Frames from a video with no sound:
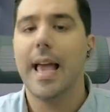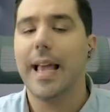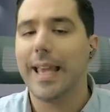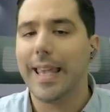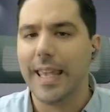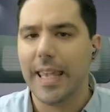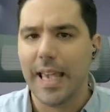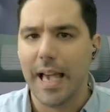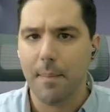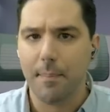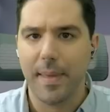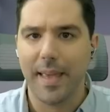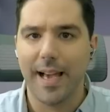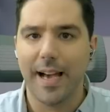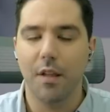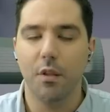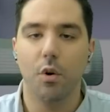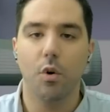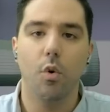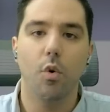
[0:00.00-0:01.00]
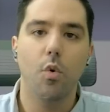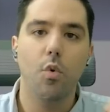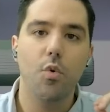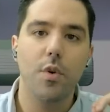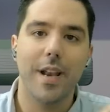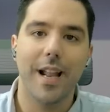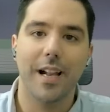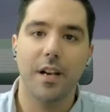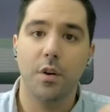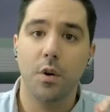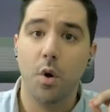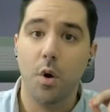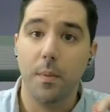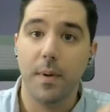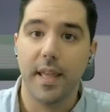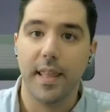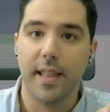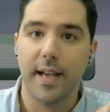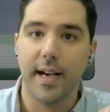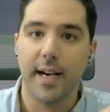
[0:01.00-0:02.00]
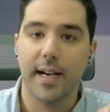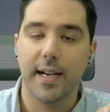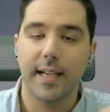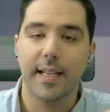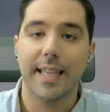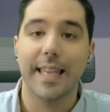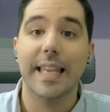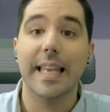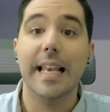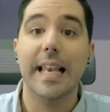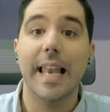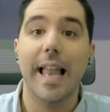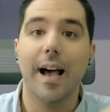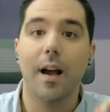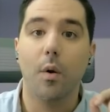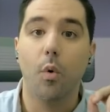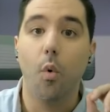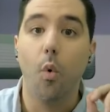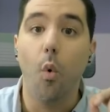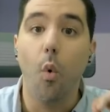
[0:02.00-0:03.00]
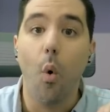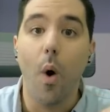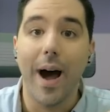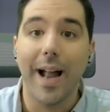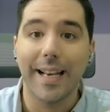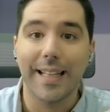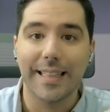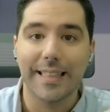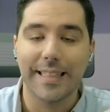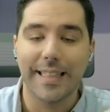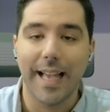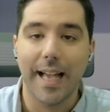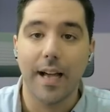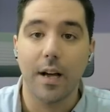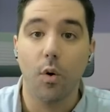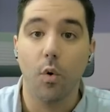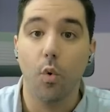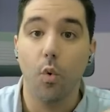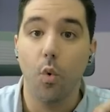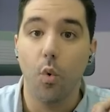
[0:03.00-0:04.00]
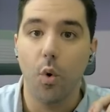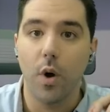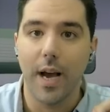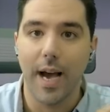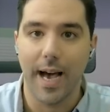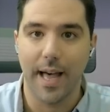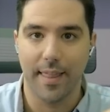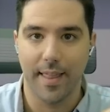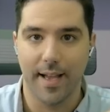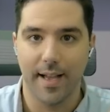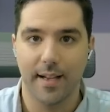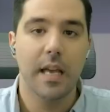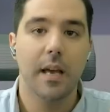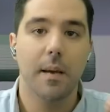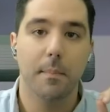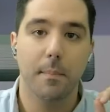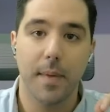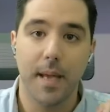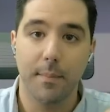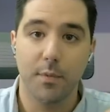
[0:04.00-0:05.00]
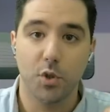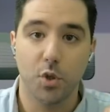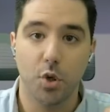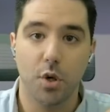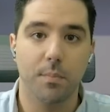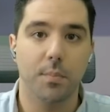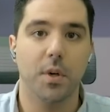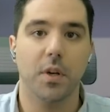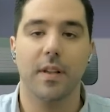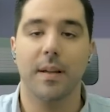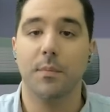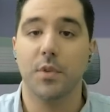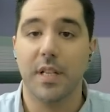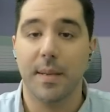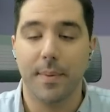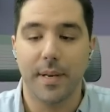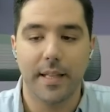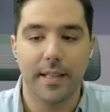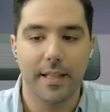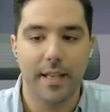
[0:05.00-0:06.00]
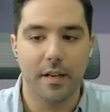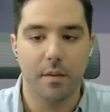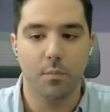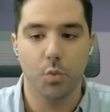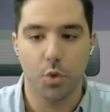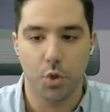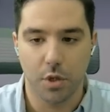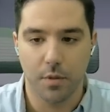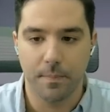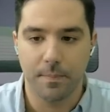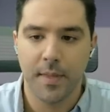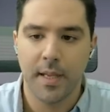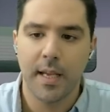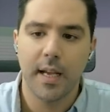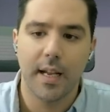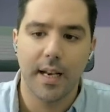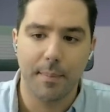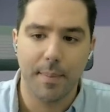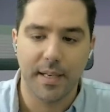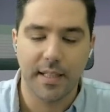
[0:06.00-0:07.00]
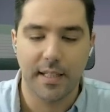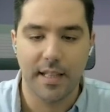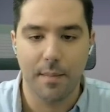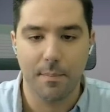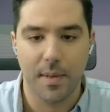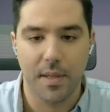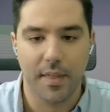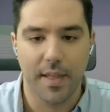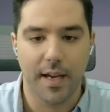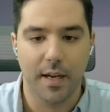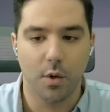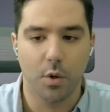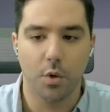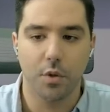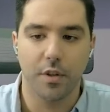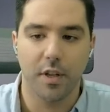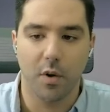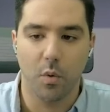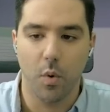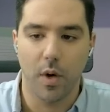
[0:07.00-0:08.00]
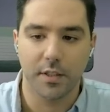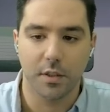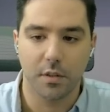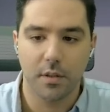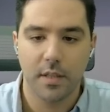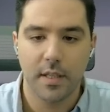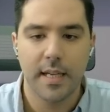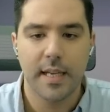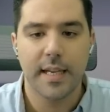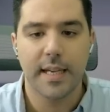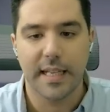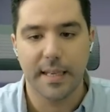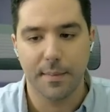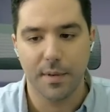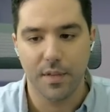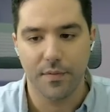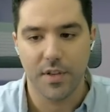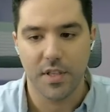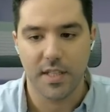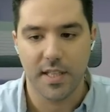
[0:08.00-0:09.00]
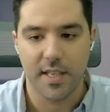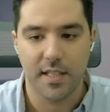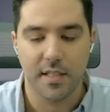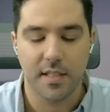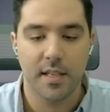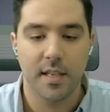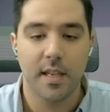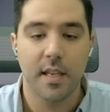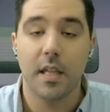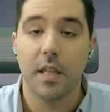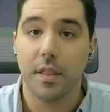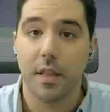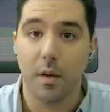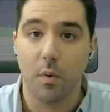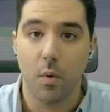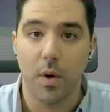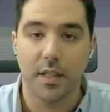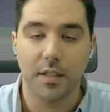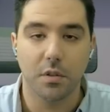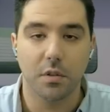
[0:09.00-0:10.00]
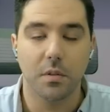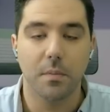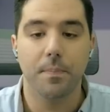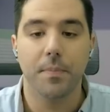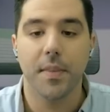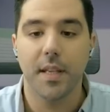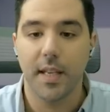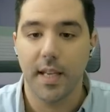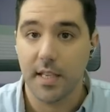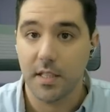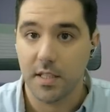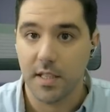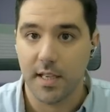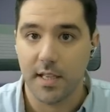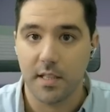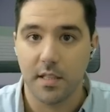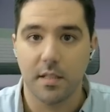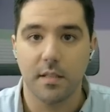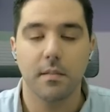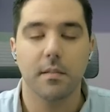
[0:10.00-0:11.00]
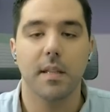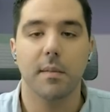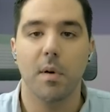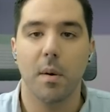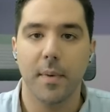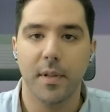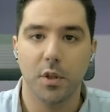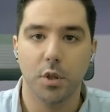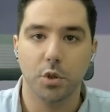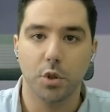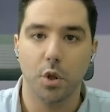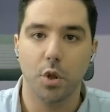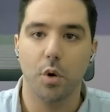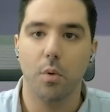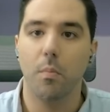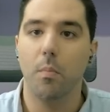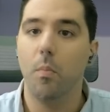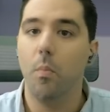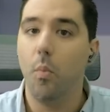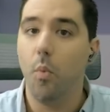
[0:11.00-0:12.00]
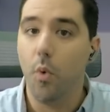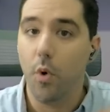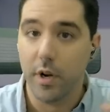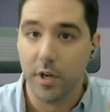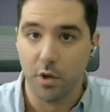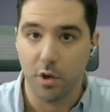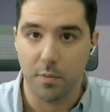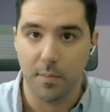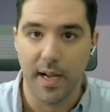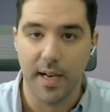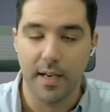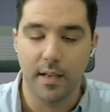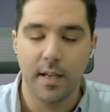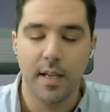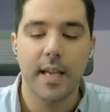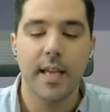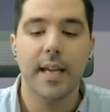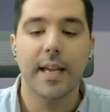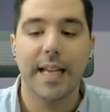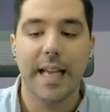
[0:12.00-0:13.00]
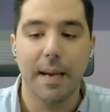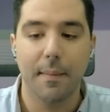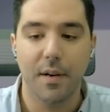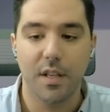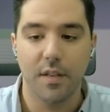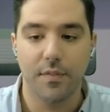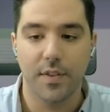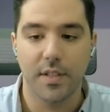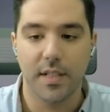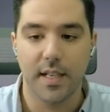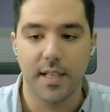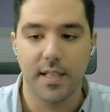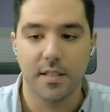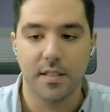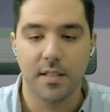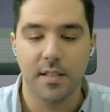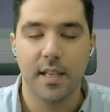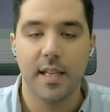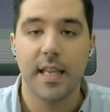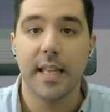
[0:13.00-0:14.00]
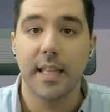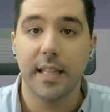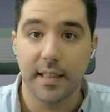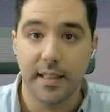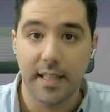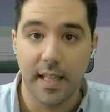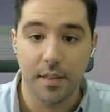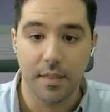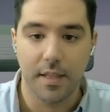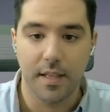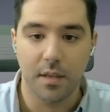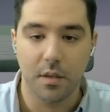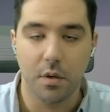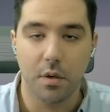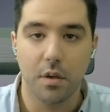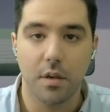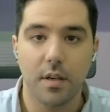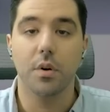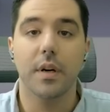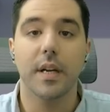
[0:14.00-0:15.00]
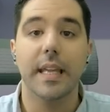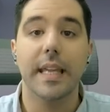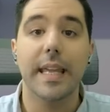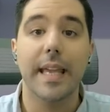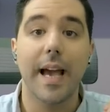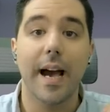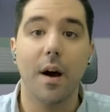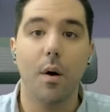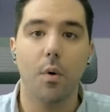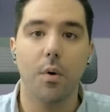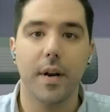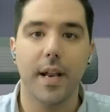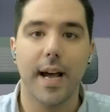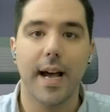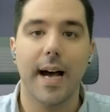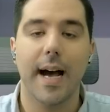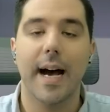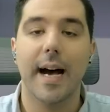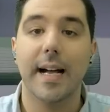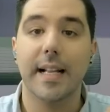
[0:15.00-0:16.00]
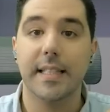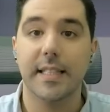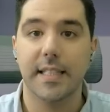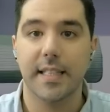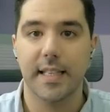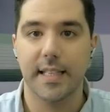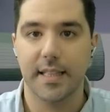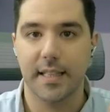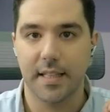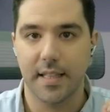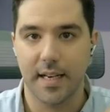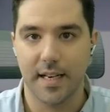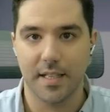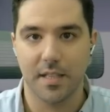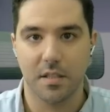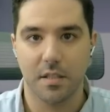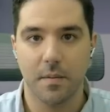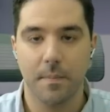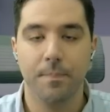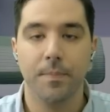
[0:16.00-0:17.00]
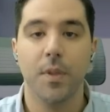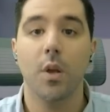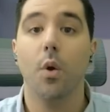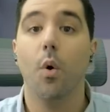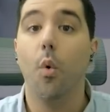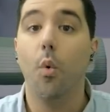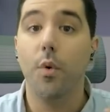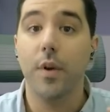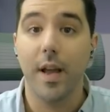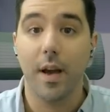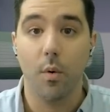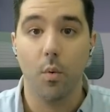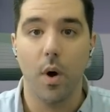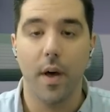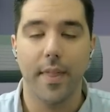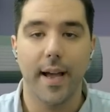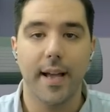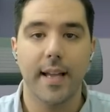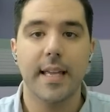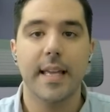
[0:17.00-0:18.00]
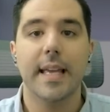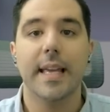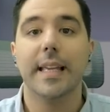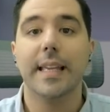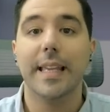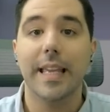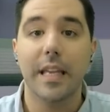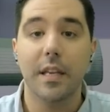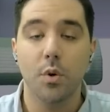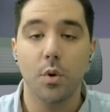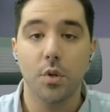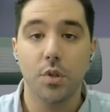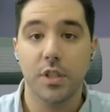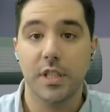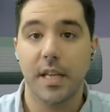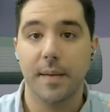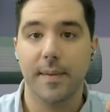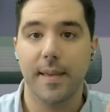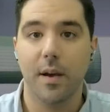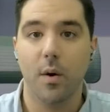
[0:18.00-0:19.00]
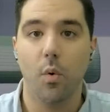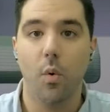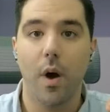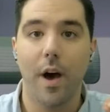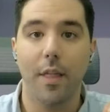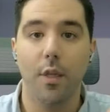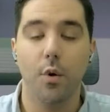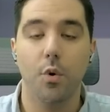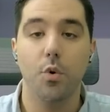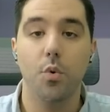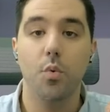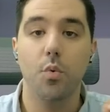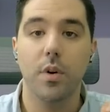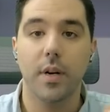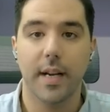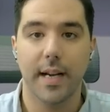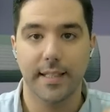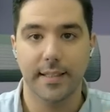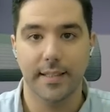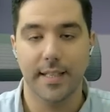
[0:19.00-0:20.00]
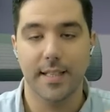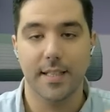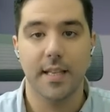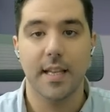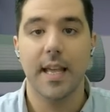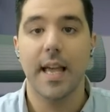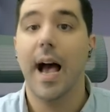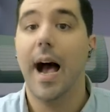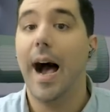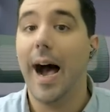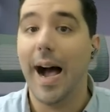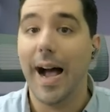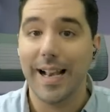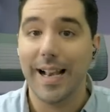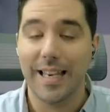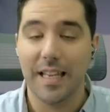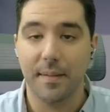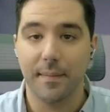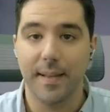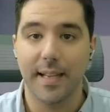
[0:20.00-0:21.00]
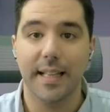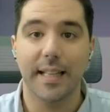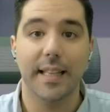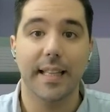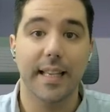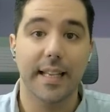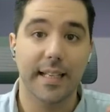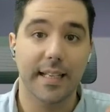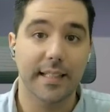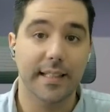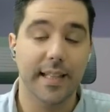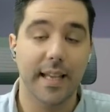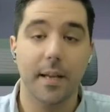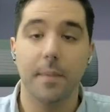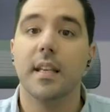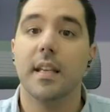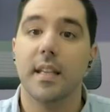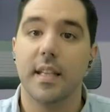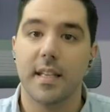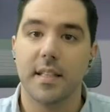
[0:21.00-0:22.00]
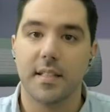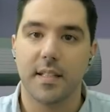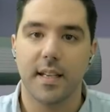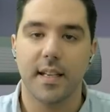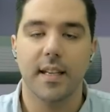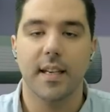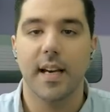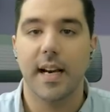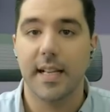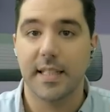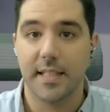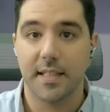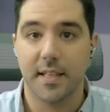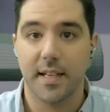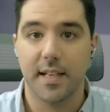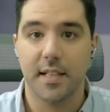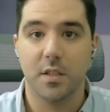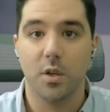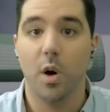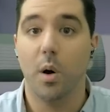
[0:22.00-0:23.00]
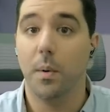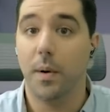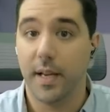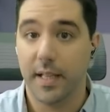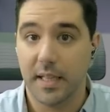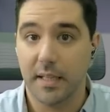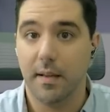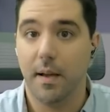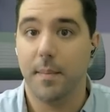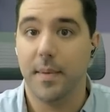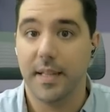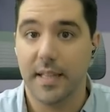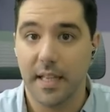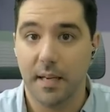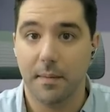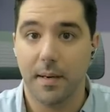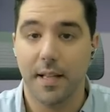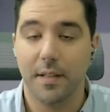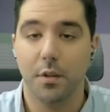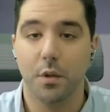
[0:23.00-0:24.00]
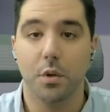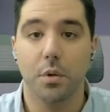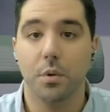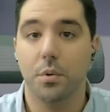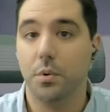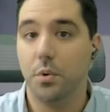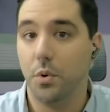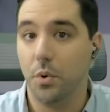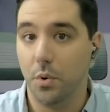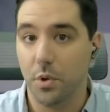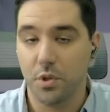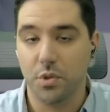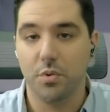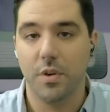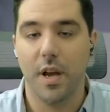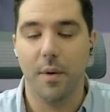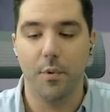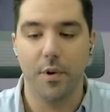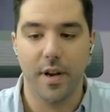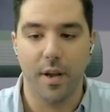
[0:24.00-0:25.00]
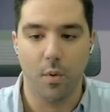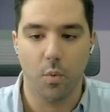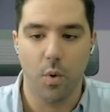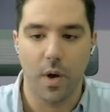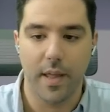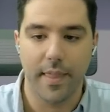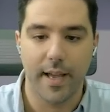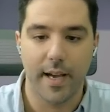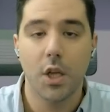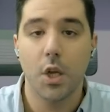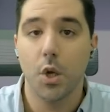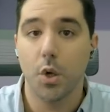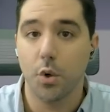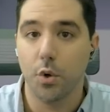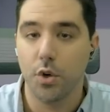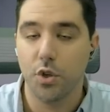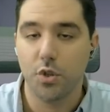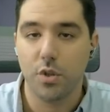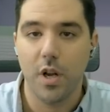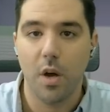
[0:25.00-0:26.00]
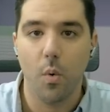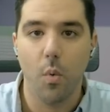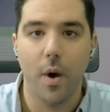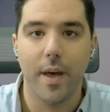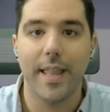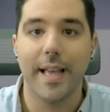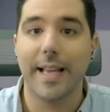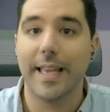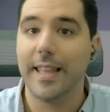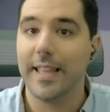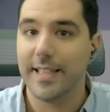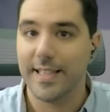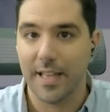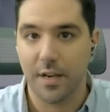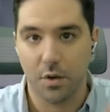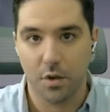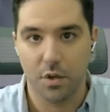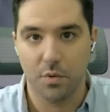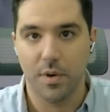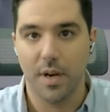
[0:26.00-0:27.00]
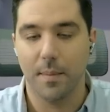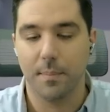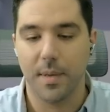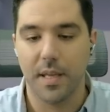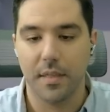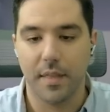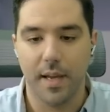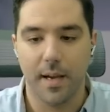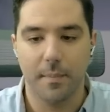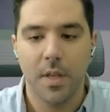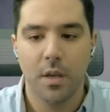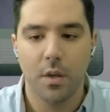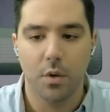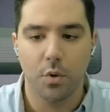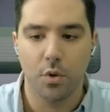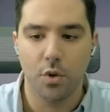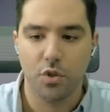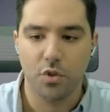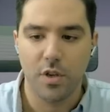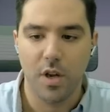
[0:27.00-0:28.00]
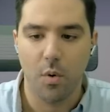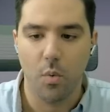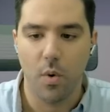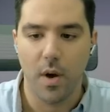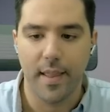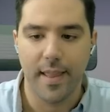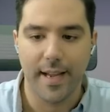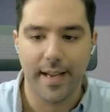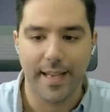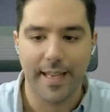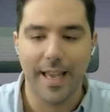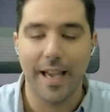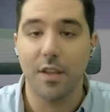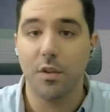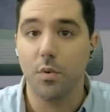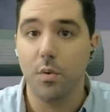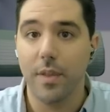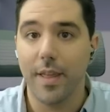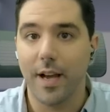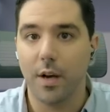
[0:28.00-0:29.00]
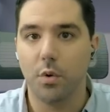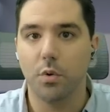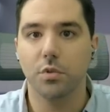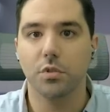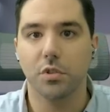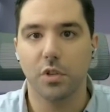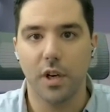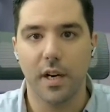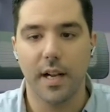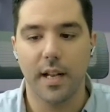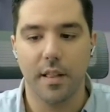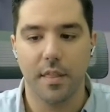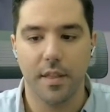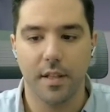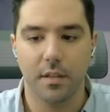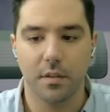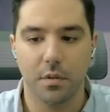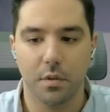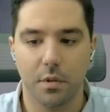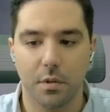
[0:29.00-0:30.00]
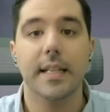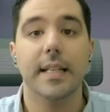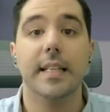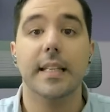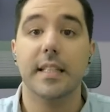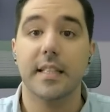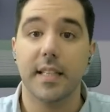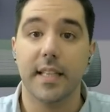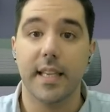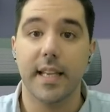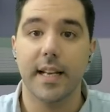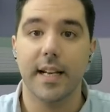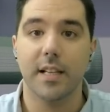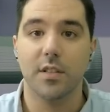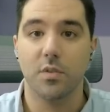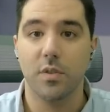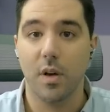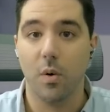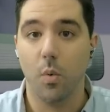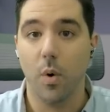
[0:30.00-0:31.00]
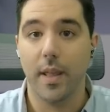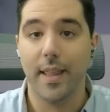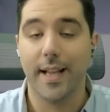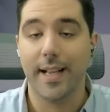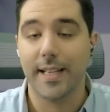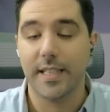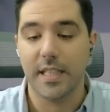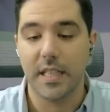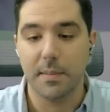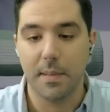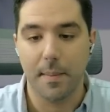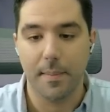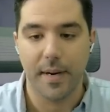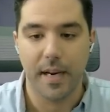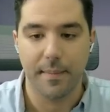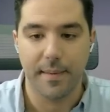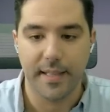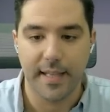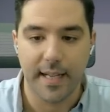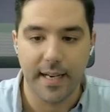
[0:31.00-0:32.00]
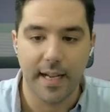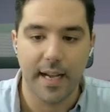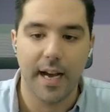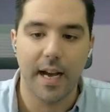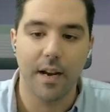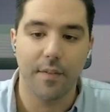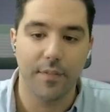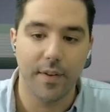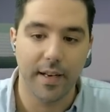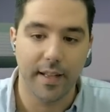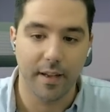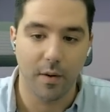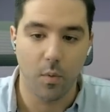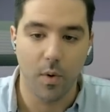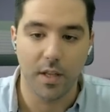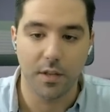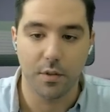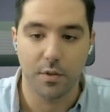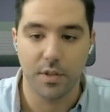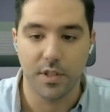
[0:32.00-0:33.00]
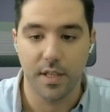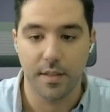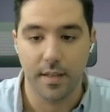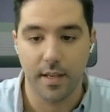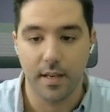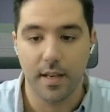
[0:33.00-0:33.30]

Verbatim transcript: que ha pegado una novedad en la cuarta jugada. Veámoslo porque vamos a aprender mucho. La partida empieza con D4, caballo F6, C4, E6, de momento todo muy normal, caballo F3, D5 y ahora H3. Una jugada que no se había jugado nunca antes a nivel de élite. Y es que H3, objetivamente hablando, no es una buena jugada. No es una jugada que desarrolle una pieza. No es una jugada que ayude a controlar el centro, ni siquiera es una jugada que sirva para evitar alfil G4, es decir,